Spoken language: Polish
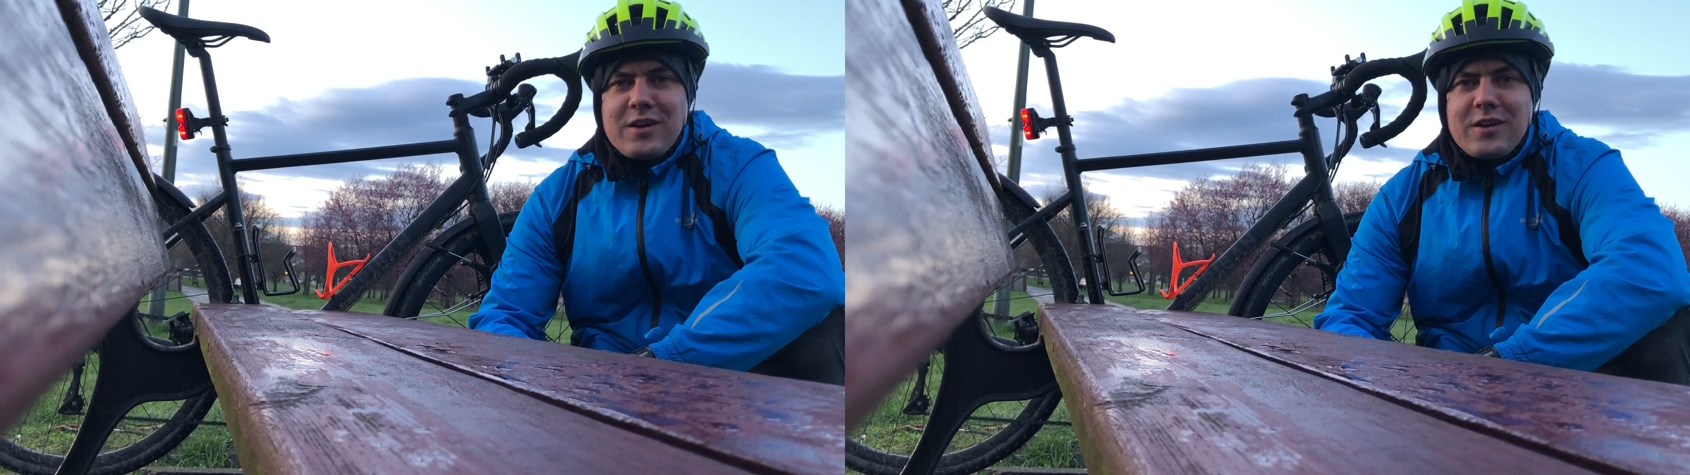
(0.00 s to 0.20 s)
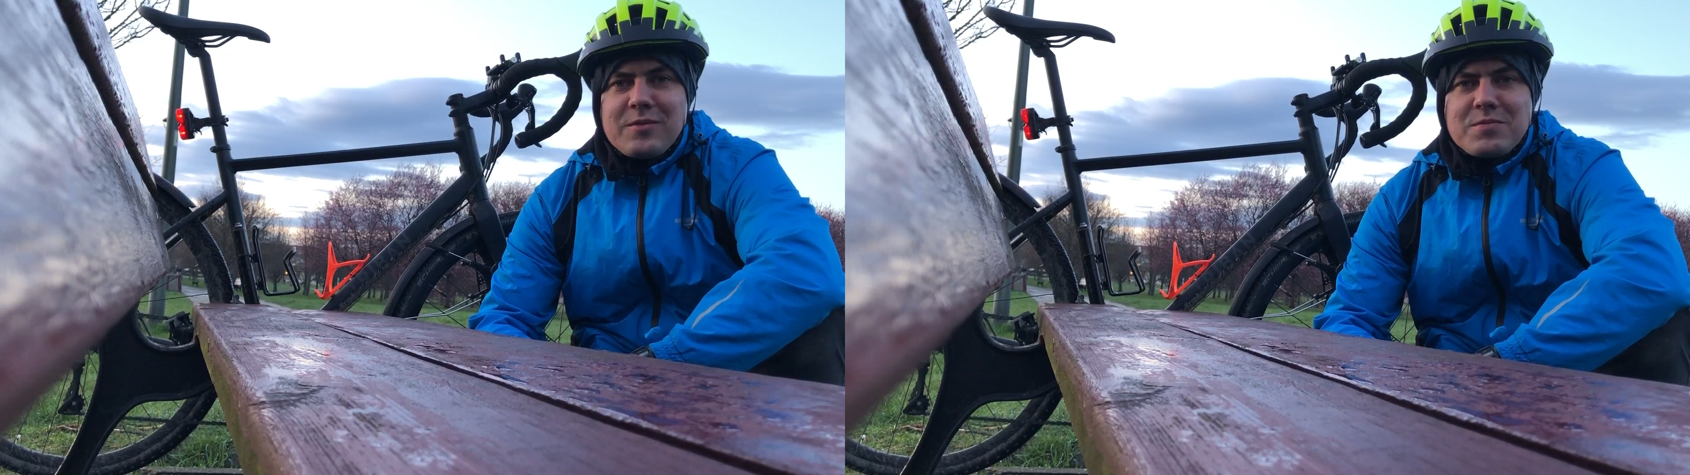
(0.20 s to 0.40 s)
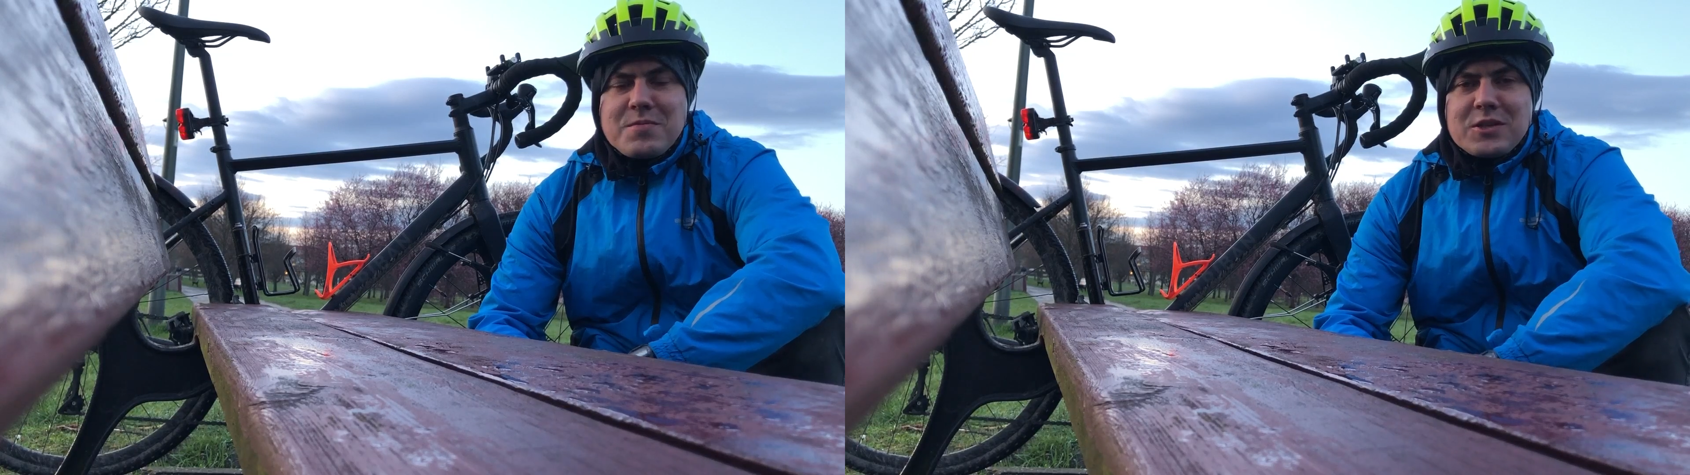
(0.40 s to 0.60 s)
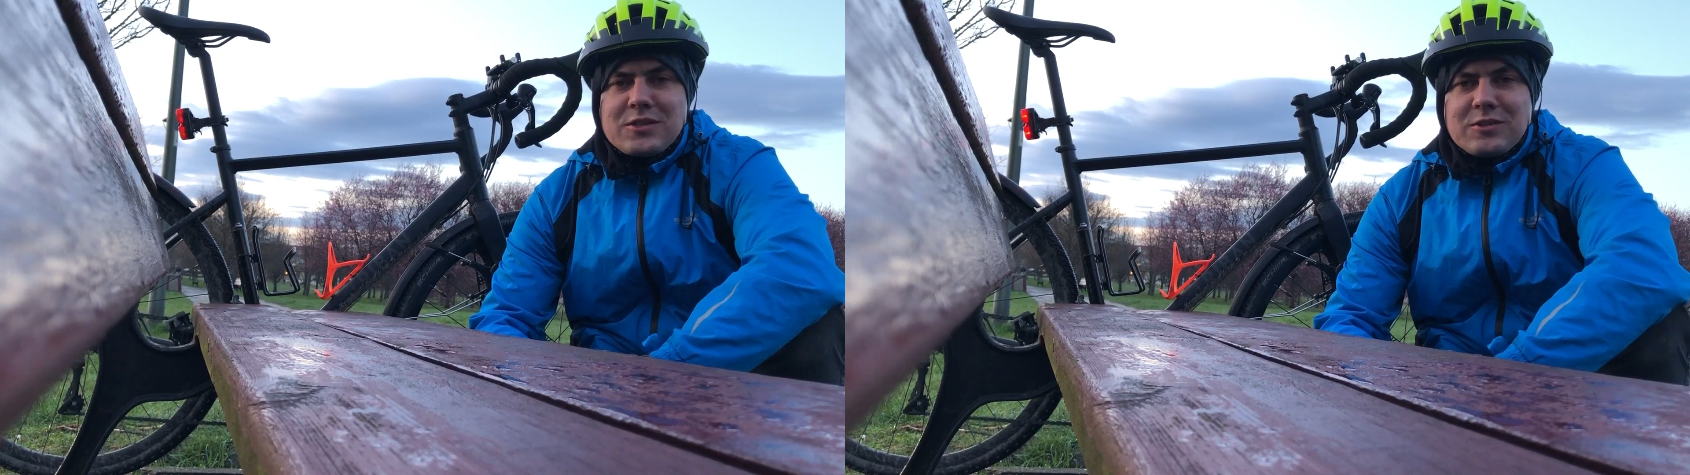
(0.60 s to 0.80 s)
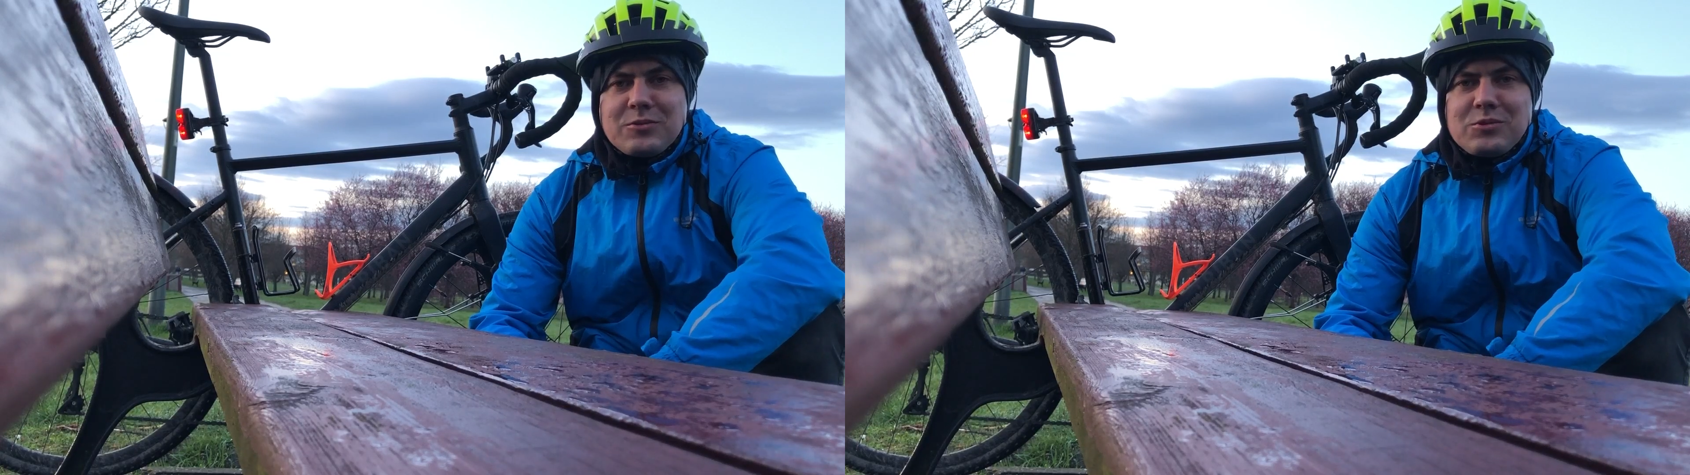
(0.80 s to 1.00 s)
E, po
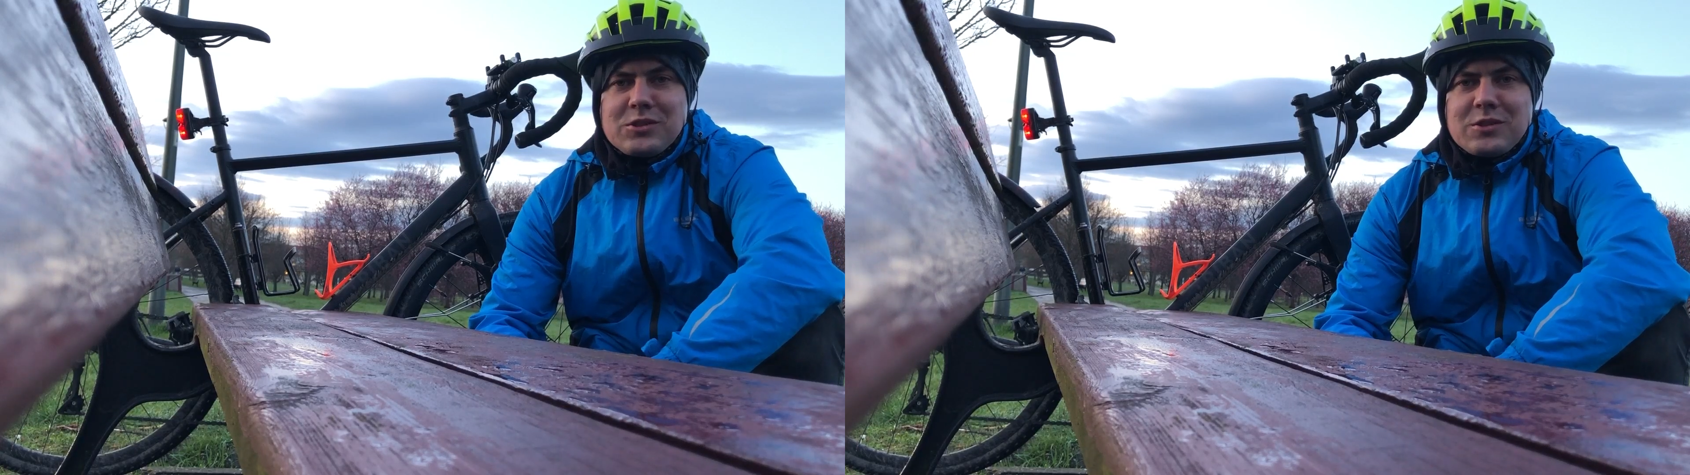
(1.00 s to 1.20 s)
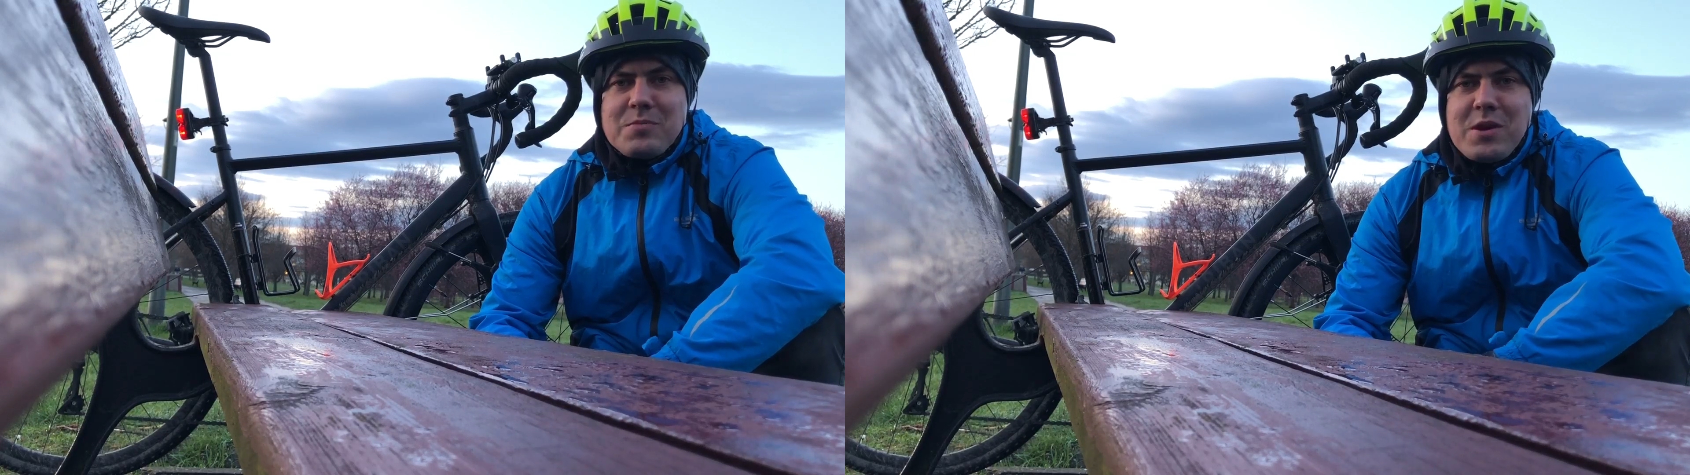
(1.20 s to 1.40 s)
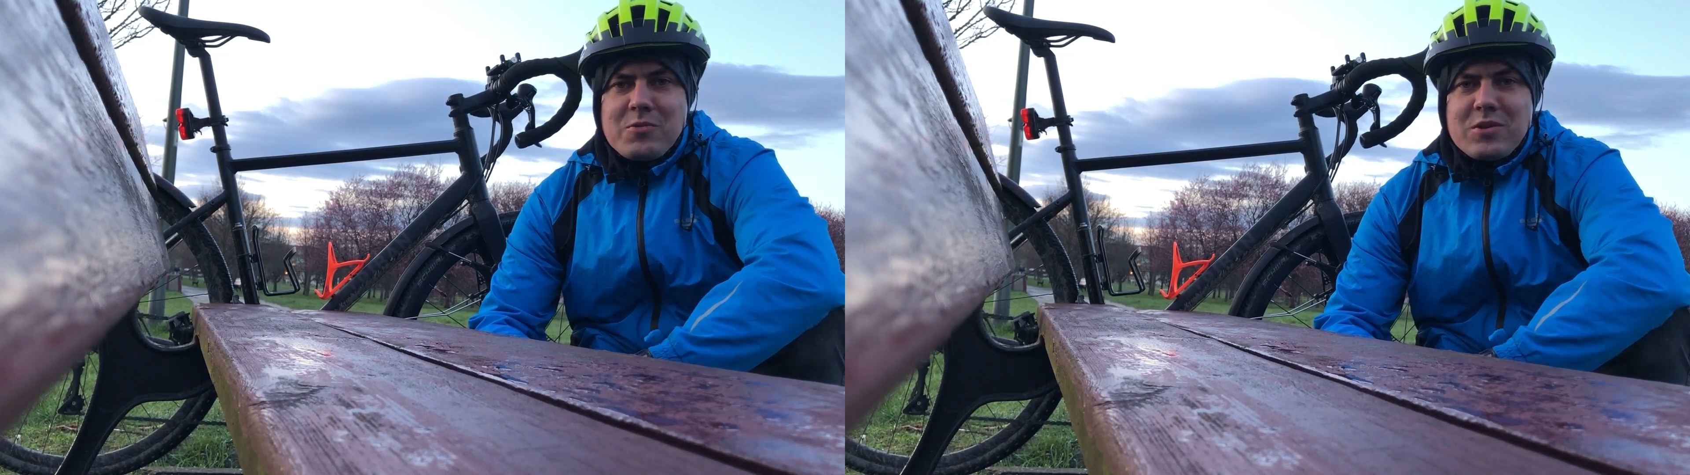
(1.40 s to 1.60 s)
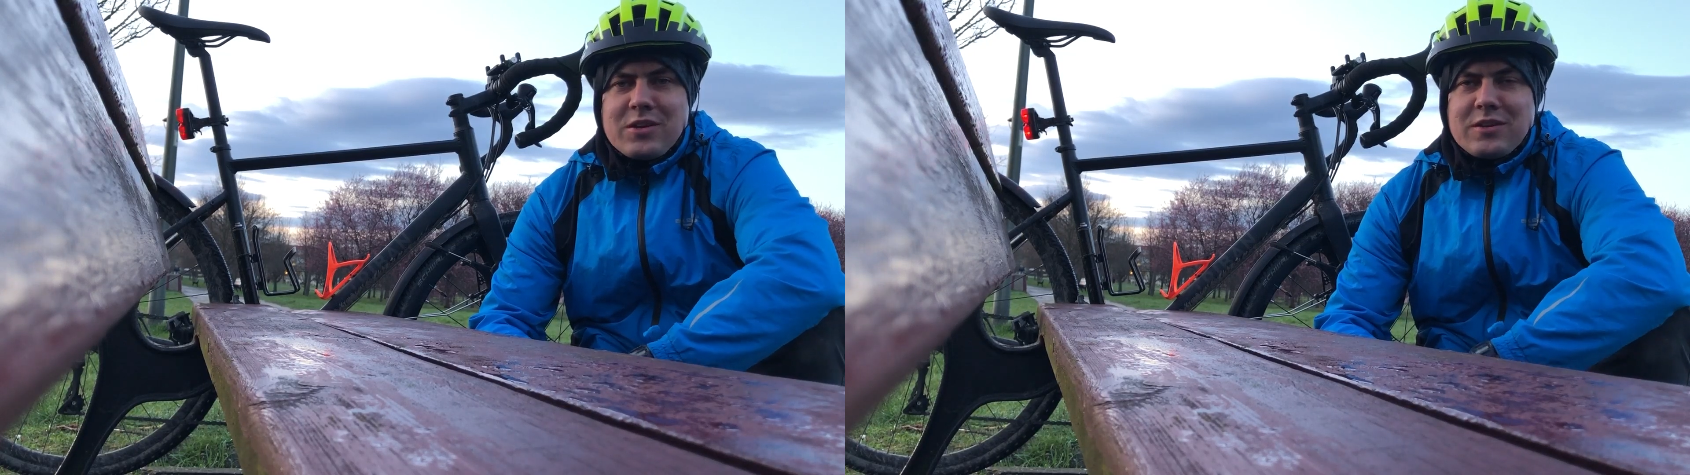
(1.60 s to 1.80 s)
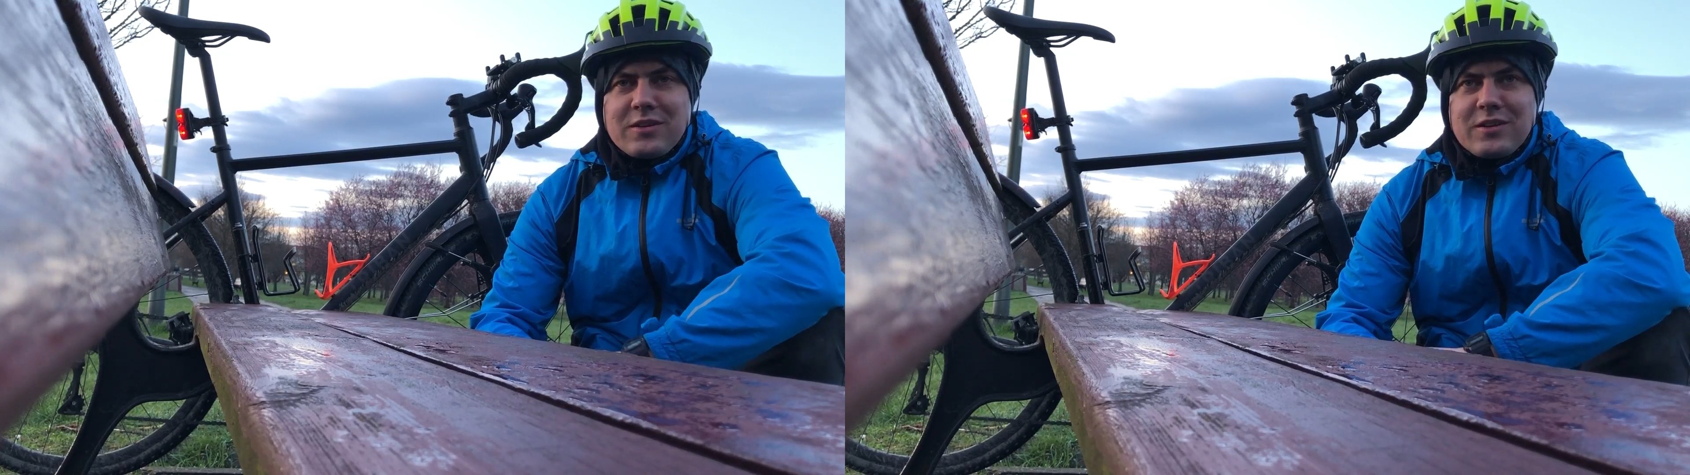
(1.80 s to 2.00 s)
miastach dużych, małych.